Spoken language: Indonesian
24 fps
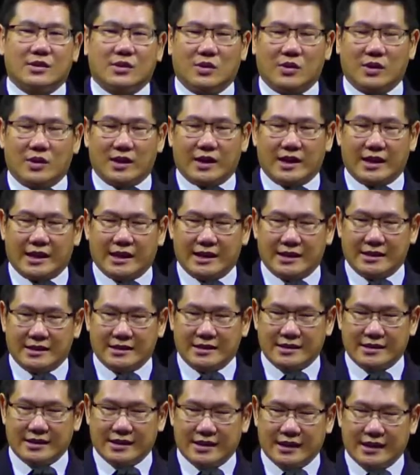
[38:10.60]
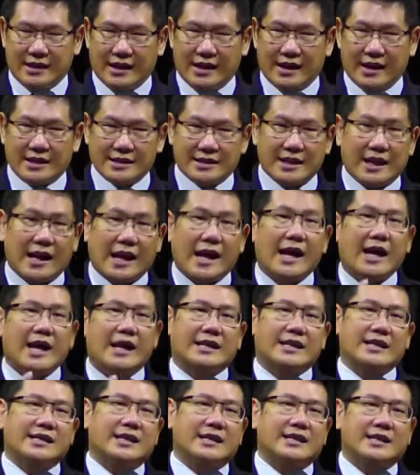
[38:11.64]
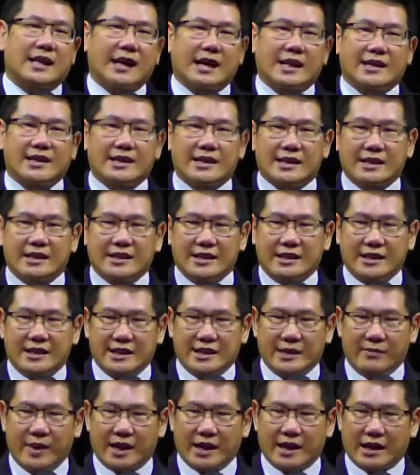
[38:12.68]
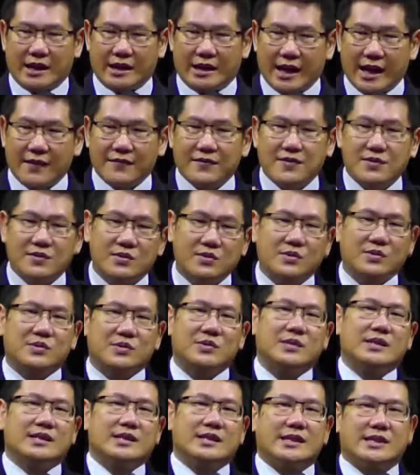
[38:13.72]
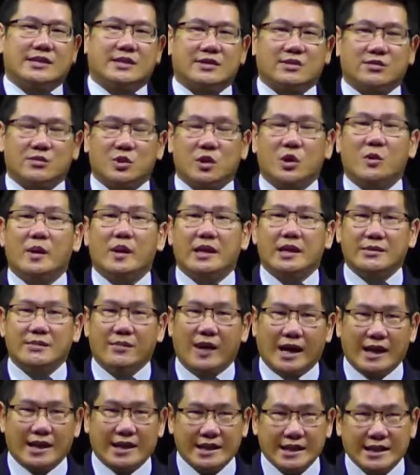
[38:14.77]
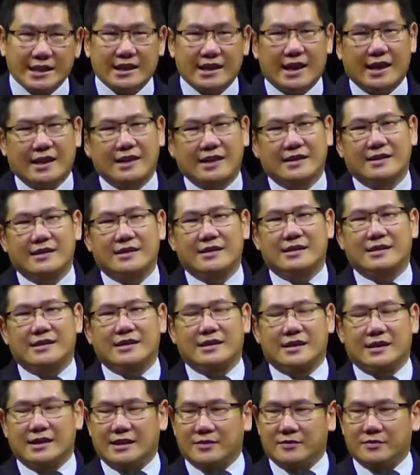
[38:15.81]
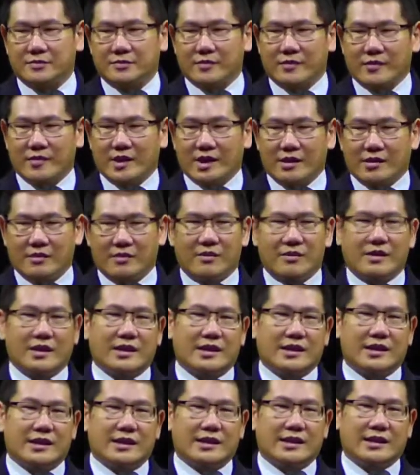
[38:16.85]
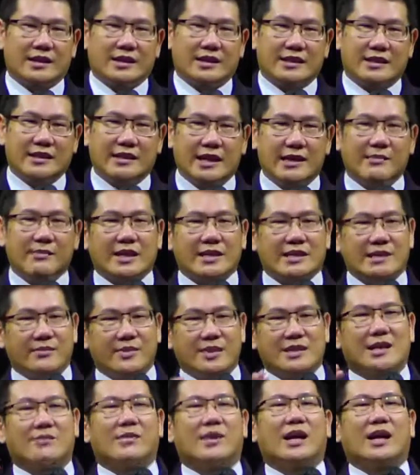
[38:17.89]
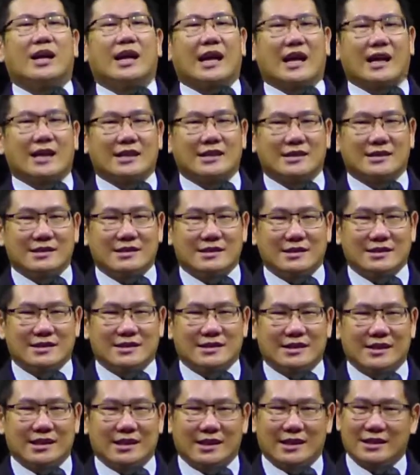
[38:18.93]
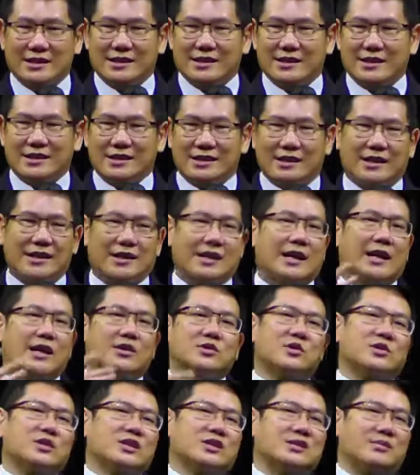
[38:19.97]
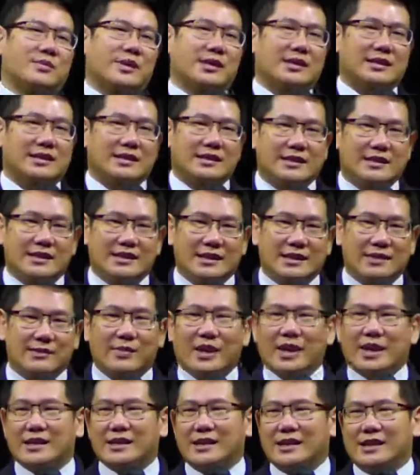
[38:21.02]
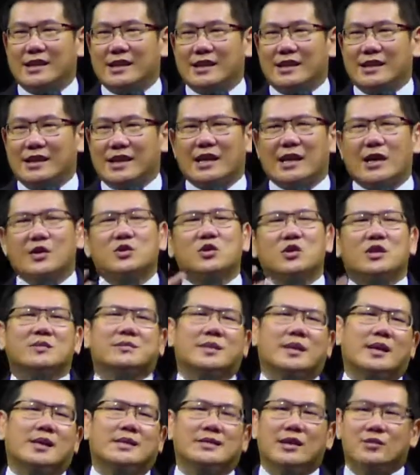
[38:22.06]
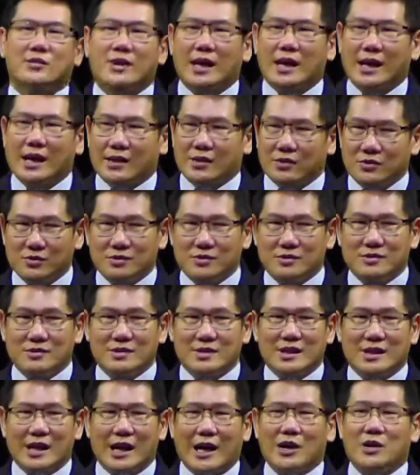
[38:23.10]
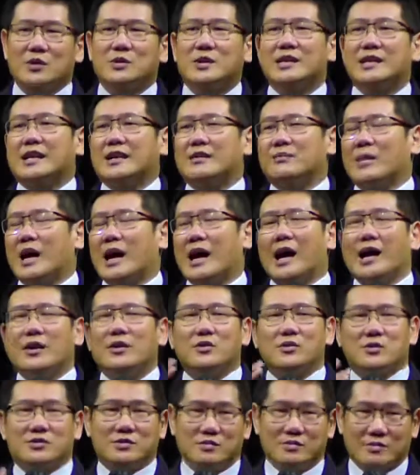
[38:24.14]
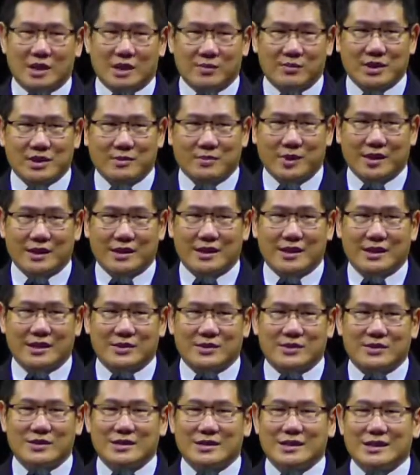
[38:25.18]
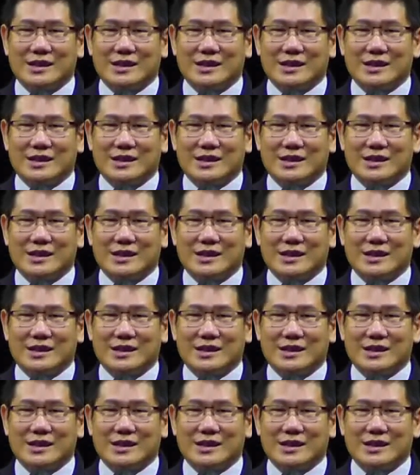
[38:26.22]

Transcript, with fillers: oleh serangan yang terakhir di mana nafsunya coba dibangkitkan, ya, dia masih bisa mengelak. Ya. Engkau sudah seperti, ibaratnya engkau sudah seperti saudaraku, aku tidak mau berbuat seperti itu.